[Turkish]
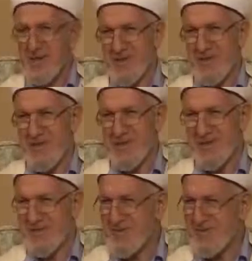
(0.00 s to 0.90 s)
anda
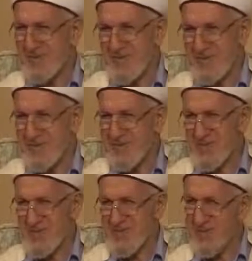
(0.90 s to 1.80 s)

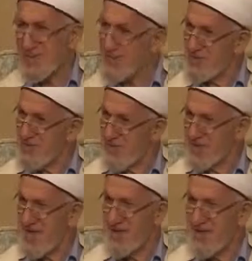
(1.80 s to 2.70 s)
o
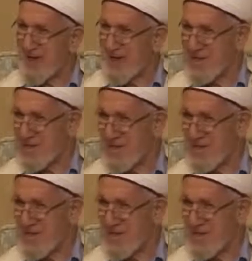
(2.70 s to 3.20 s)
şeye sen de dahil